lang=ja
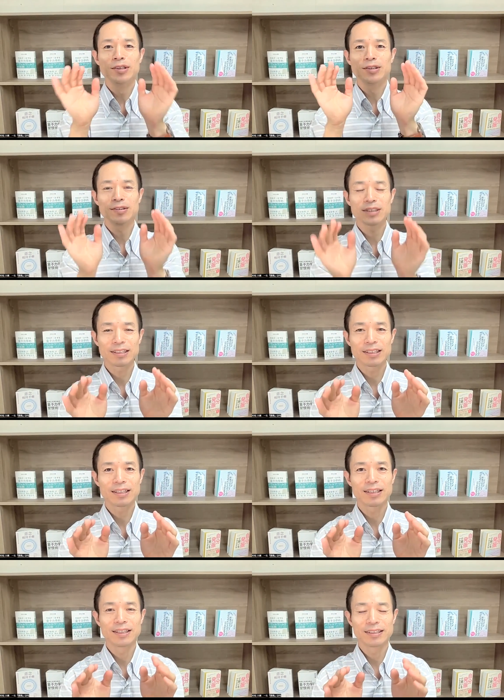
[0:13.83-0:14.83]
その
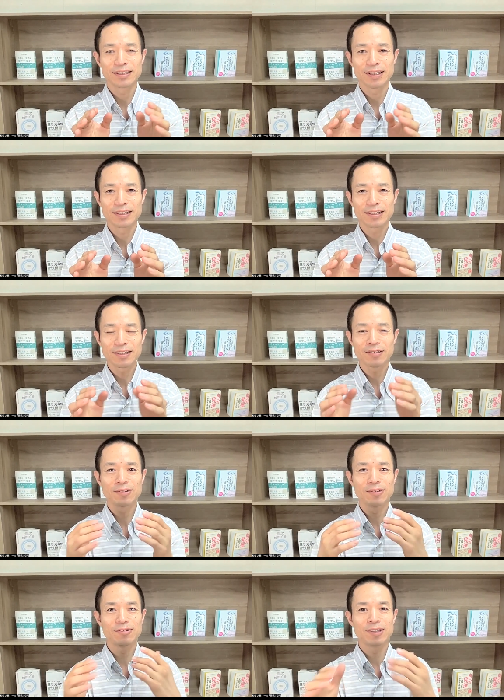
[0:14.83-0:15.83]
方がですね、いかに
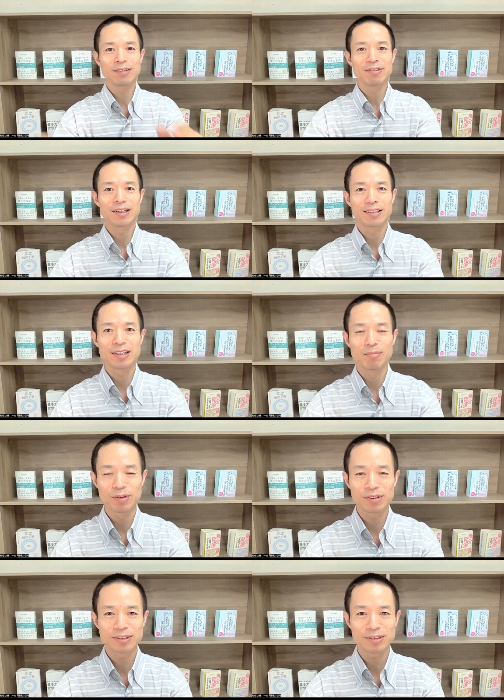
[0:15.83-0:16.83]
こう我々って
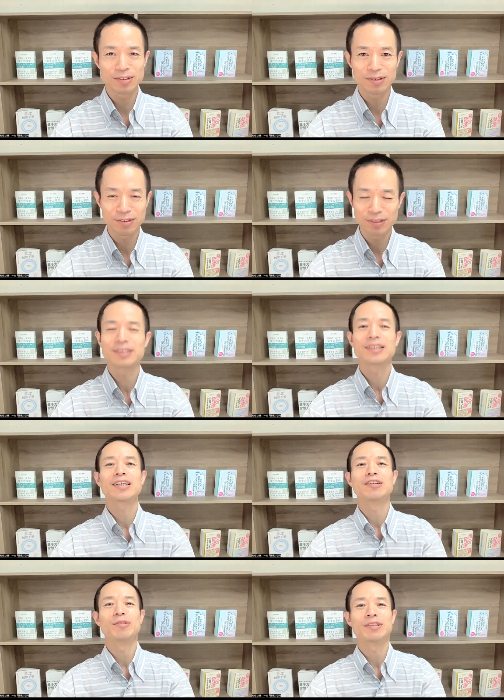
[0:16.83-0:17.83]
ものすごい
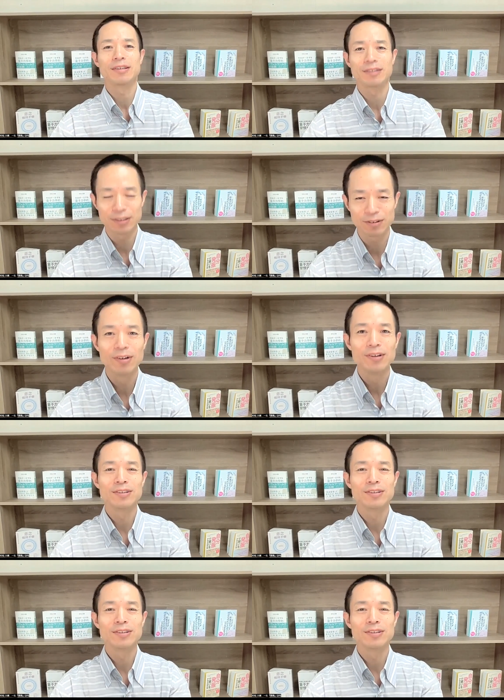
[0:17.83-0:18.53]
力を持ってるかと